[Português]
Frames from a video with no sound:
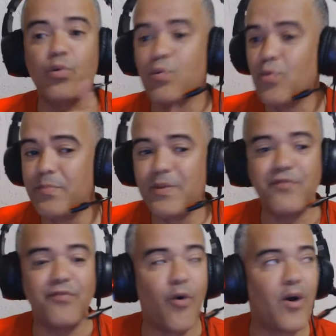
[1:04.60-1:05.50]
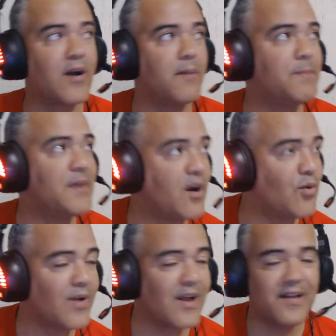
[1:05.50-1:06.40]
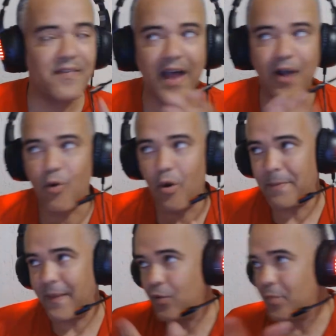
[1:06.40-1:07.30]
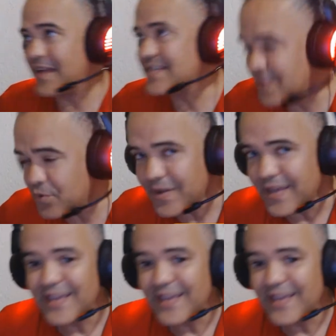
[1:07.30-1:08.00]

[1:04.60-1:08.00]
clube for campeão da Copa do Brasil